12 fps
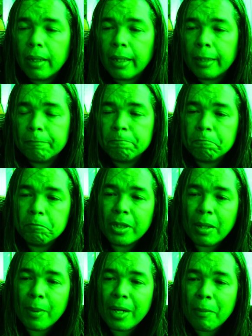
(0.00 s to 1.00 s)
Em,
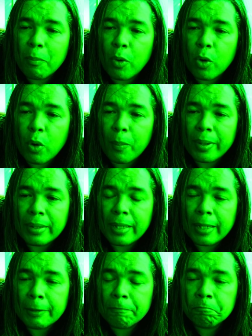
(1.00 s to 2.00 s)
¿Qué más les puedo
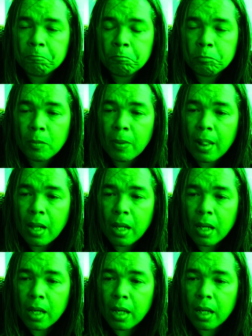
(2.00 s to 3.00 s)
comentar?
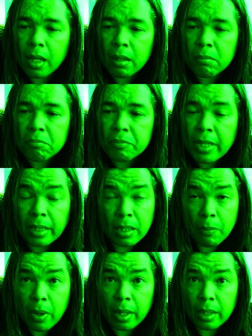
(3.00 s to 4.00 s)
Em, ya
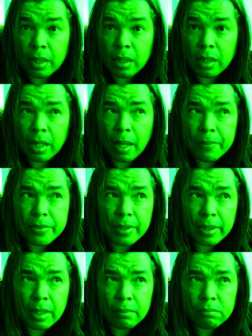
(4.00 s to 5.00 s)
estamos aquí en
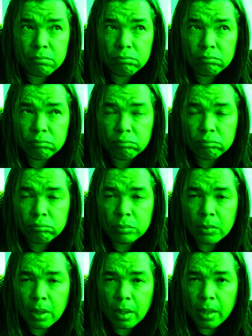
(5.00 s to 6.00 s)
Ámsterdam,
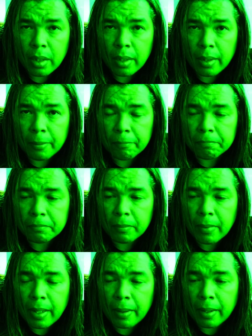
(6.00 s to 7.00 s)
em,
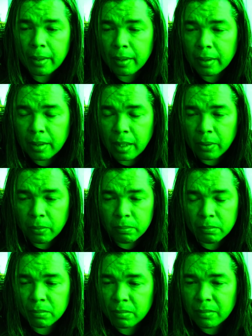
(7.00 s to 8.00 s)
en la
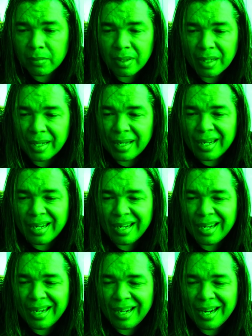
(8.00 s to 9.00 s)

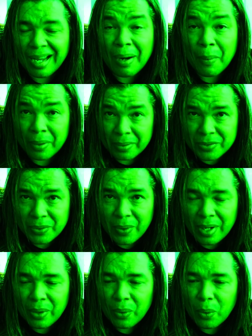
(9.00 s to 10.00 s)
en la grabación,
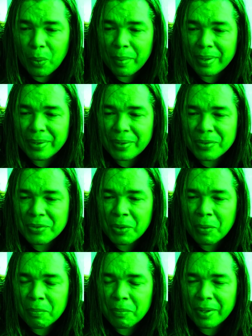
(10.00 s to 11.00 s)
en la
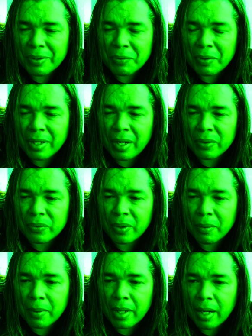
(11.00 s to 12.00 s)
documentación pues, histórica,
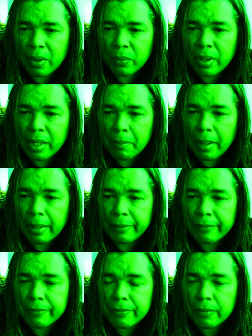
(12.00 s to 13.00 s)
estoy verán algunas
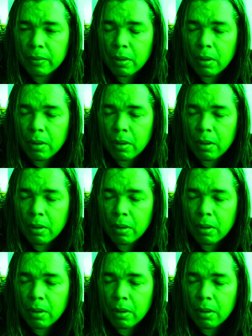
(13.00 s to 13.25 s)
imágenes.